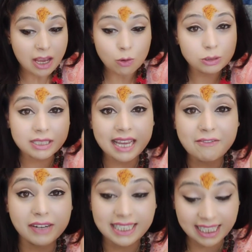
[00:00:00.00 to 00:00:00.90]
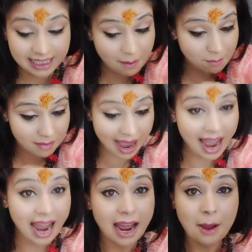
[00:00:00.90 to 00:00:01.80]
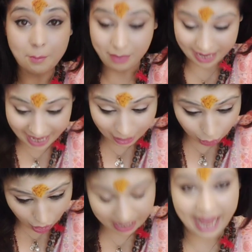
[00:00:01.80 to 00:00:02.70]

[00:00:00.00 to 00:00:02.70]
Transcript: उसकी वजह से मैं मेरा जो